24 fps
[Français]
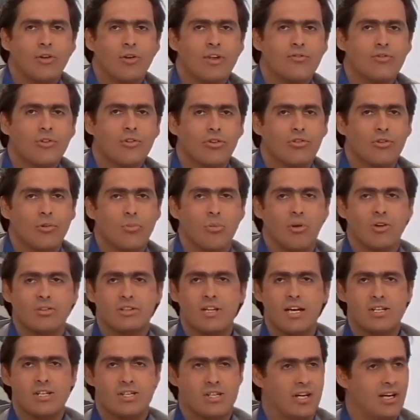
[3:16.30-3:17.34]
Alors, on a vu dans ce
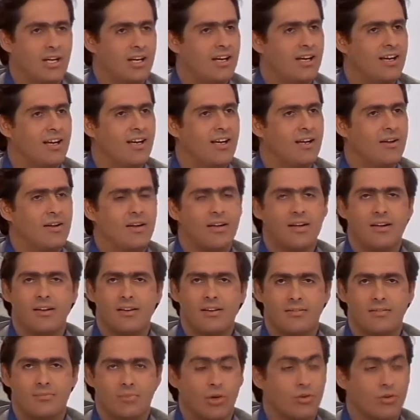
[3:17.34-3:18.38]
reportage un, un
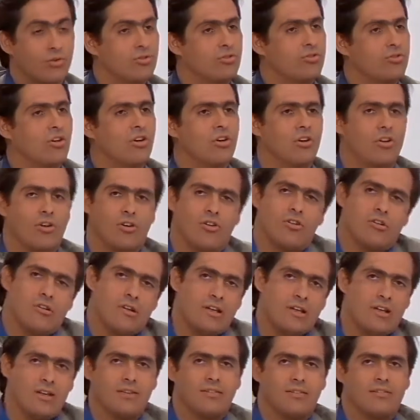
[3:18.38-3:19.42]

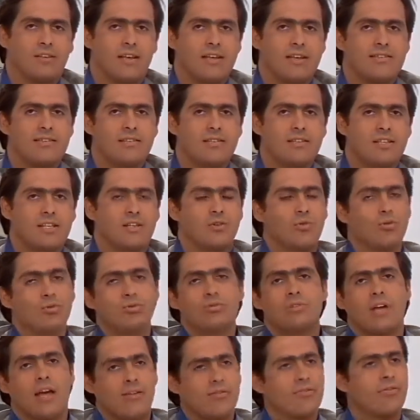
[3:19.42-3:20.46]
producteur très cynique
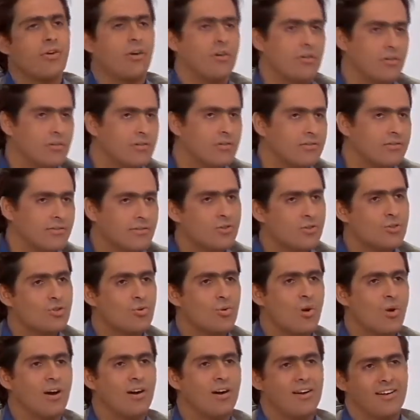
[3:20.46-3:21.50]
ou très franc,
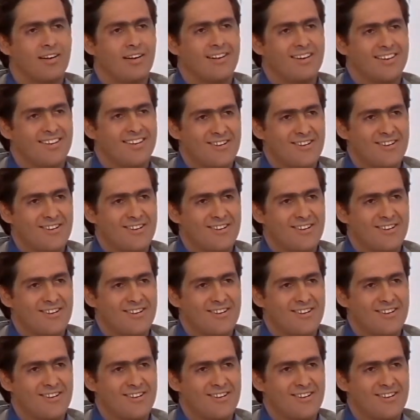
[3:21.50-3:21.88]
au choix.